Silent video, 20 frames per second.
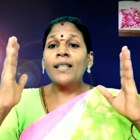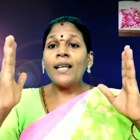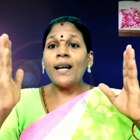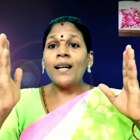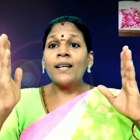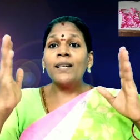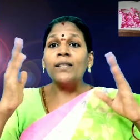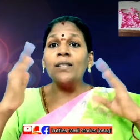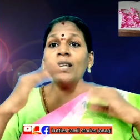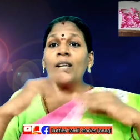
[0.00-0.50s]

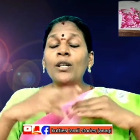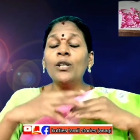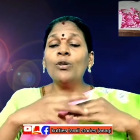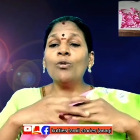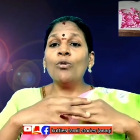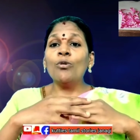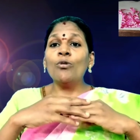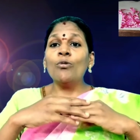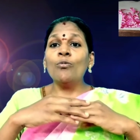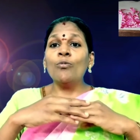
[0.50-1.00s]
தனக்கு
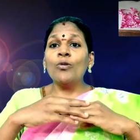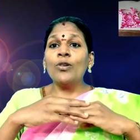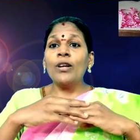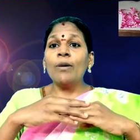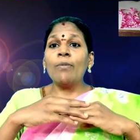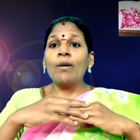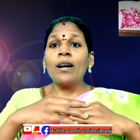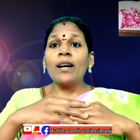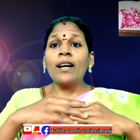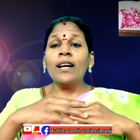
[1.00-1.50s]
தெரிந்தவர்கள்
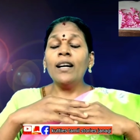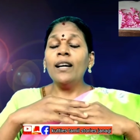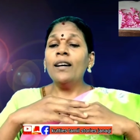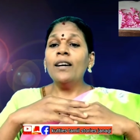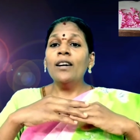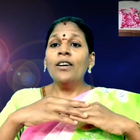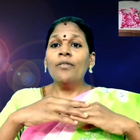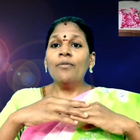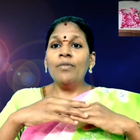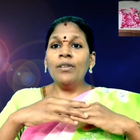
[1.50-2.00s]
மூலியமாக
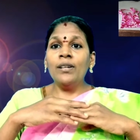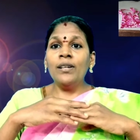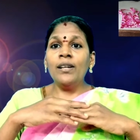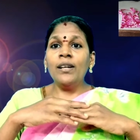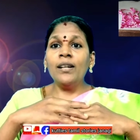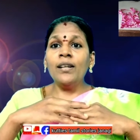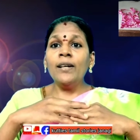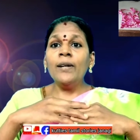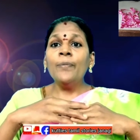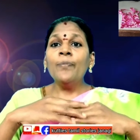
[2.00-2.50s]

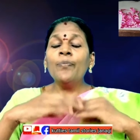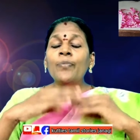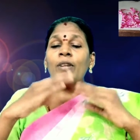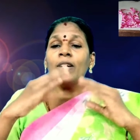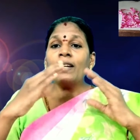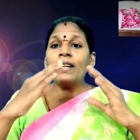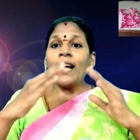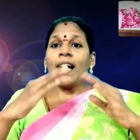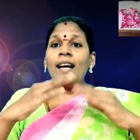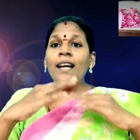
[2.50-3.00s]
விற்று
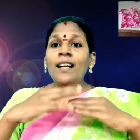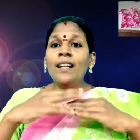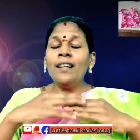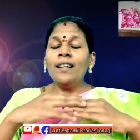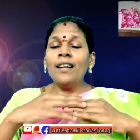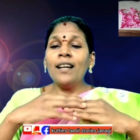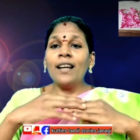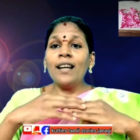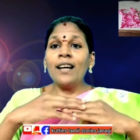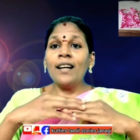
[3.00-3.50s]

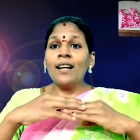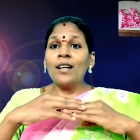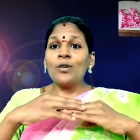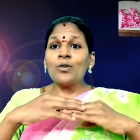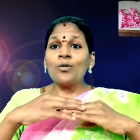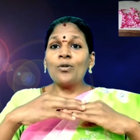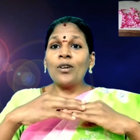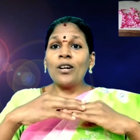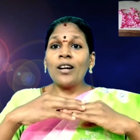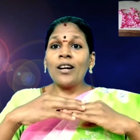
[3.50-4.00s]
டைலர்கள் எல்லாம் என்ன
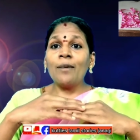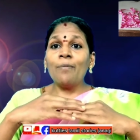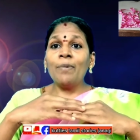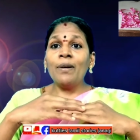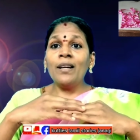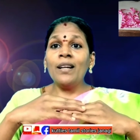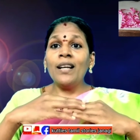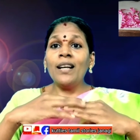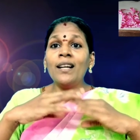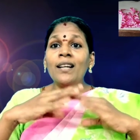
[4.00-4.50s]
சொல்கிறாங்க
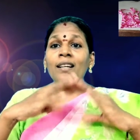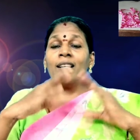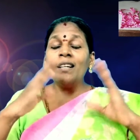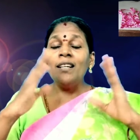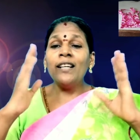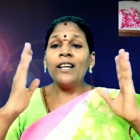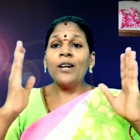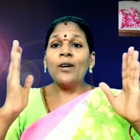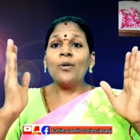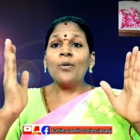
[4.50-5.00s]
பெண்
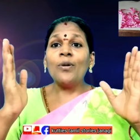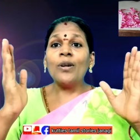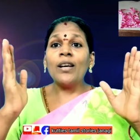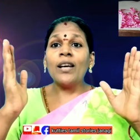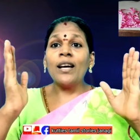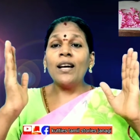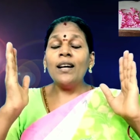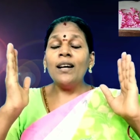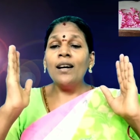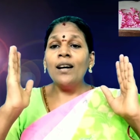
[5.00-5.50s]
டைலர்கள்
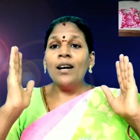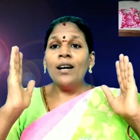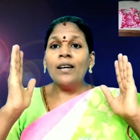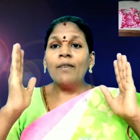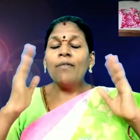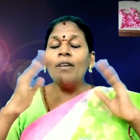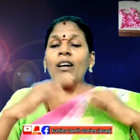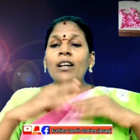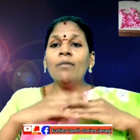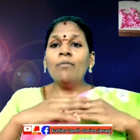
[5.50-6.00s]
என்னுடைய
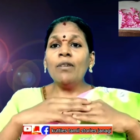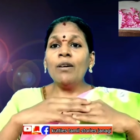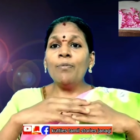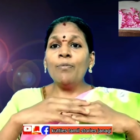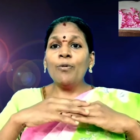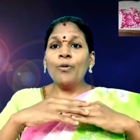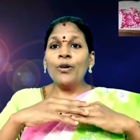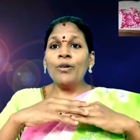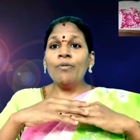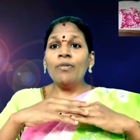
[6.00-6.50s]
வறுமை
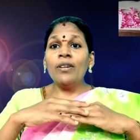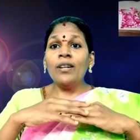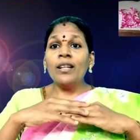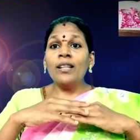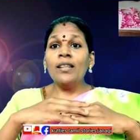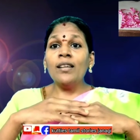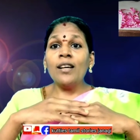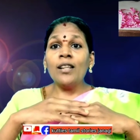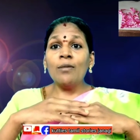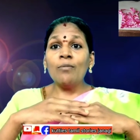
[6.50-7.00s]

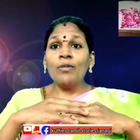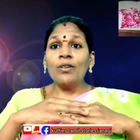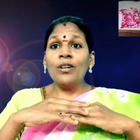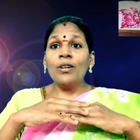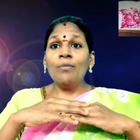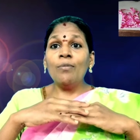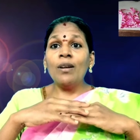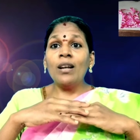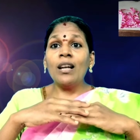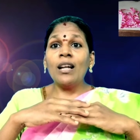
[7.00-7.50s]
போய்விட்டது அது
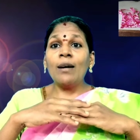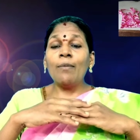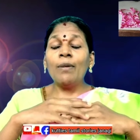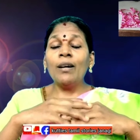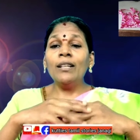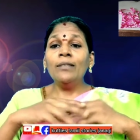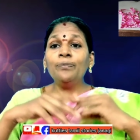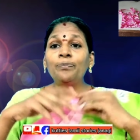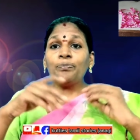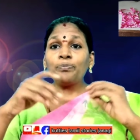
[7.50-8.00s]
மட்டும்
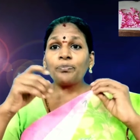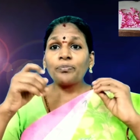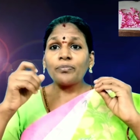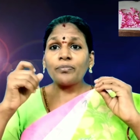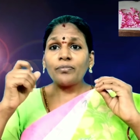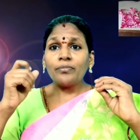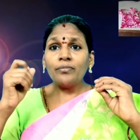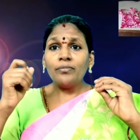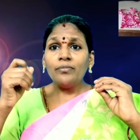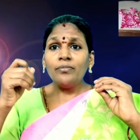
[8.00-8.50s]
இல்லாமல்
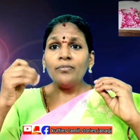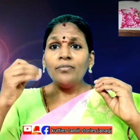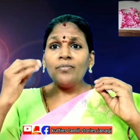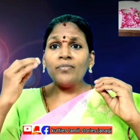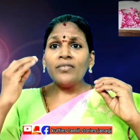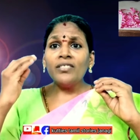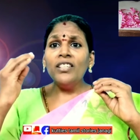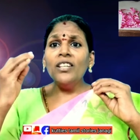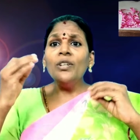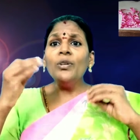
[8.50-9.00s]

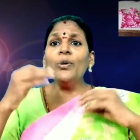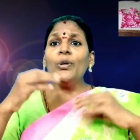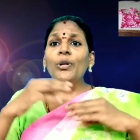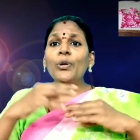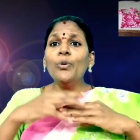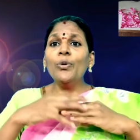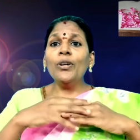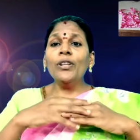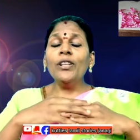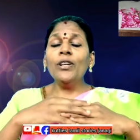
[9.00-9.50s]

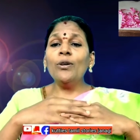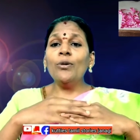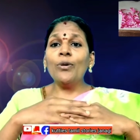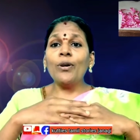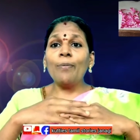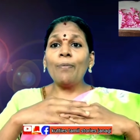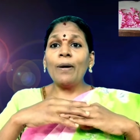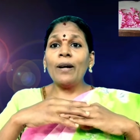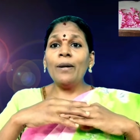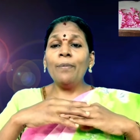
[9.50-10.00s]
என்னுடைய
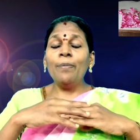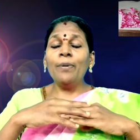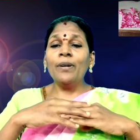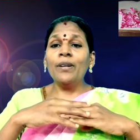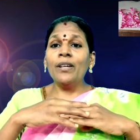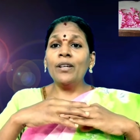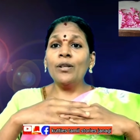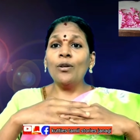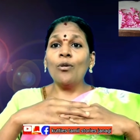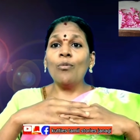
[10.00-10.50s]
குழந்தைகளோட
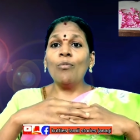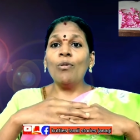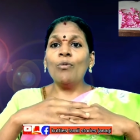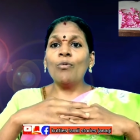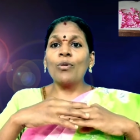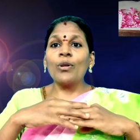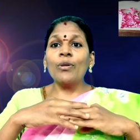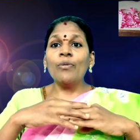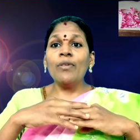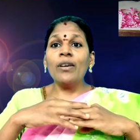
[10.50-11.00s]
படிப்புக்கு இது ரொம்ப
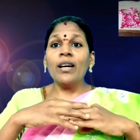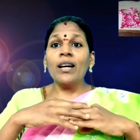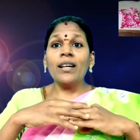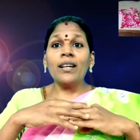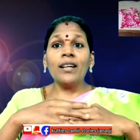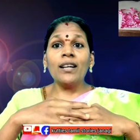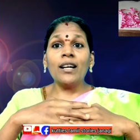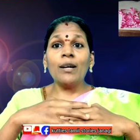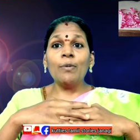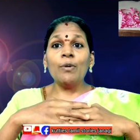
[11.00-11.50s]
உதவியாக
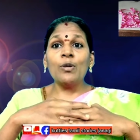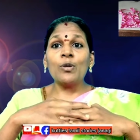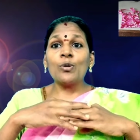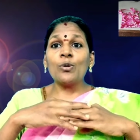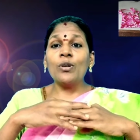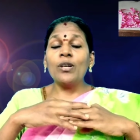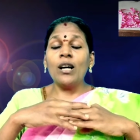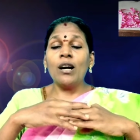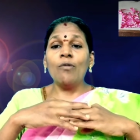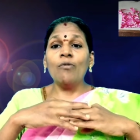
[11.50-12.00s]
இருக்குது அப்படின்னு
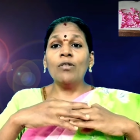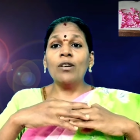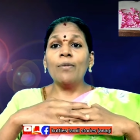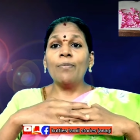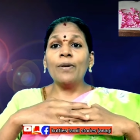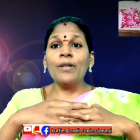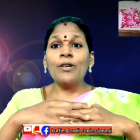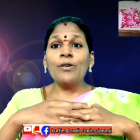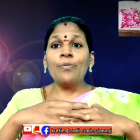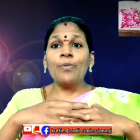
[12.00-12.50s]
சொல்லி அவங்க
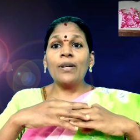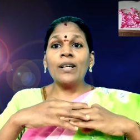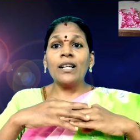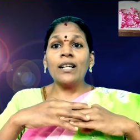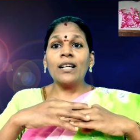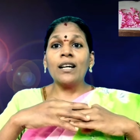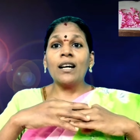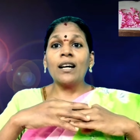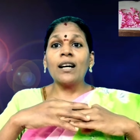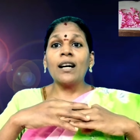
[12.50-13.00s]
பதிவு
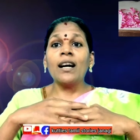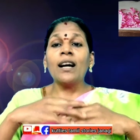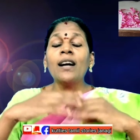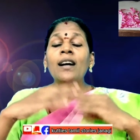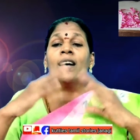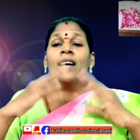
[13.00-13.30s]
பண்ணிருக்காங்க